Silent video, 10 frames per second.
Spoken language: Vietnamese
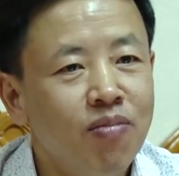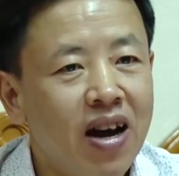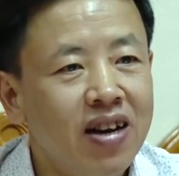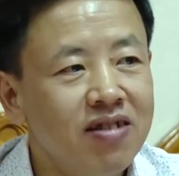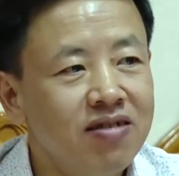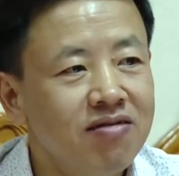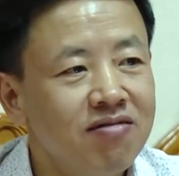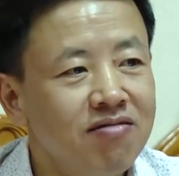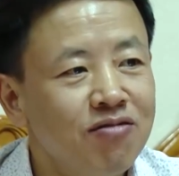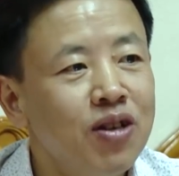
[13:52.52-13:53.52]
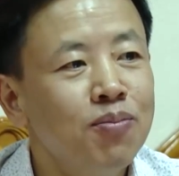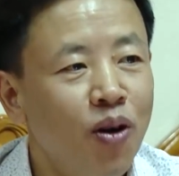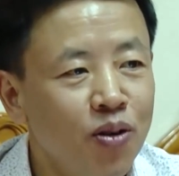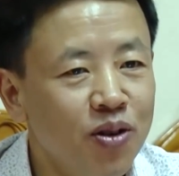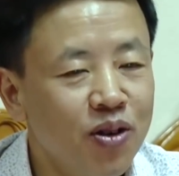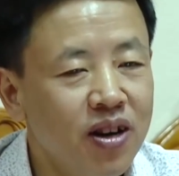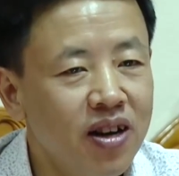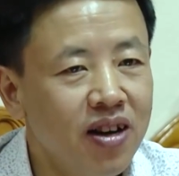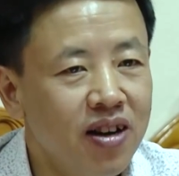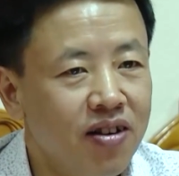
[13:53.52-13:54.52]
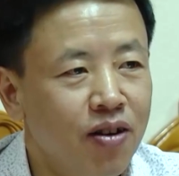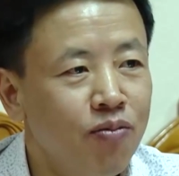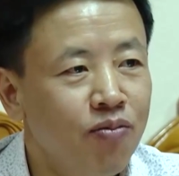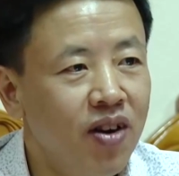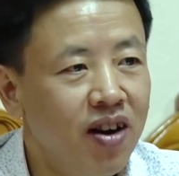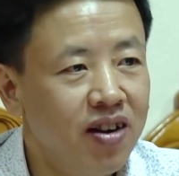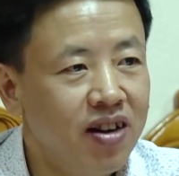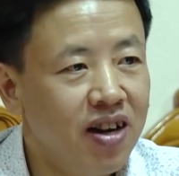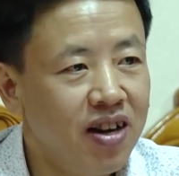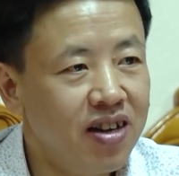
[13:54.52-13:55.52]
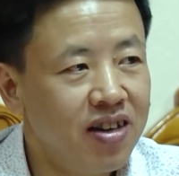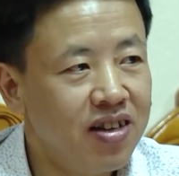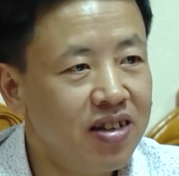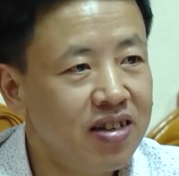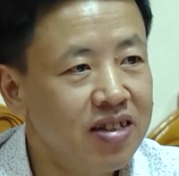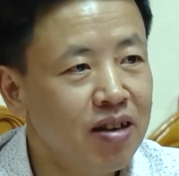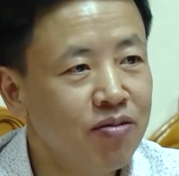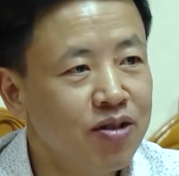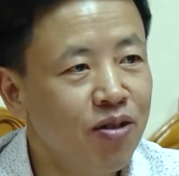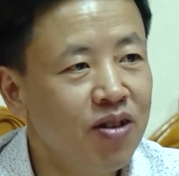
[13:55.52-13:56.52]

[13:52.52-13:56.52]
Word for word: đài lang tỷ sùng, tăng sòng, sòng đài, sòng tình, cần tẩy xếp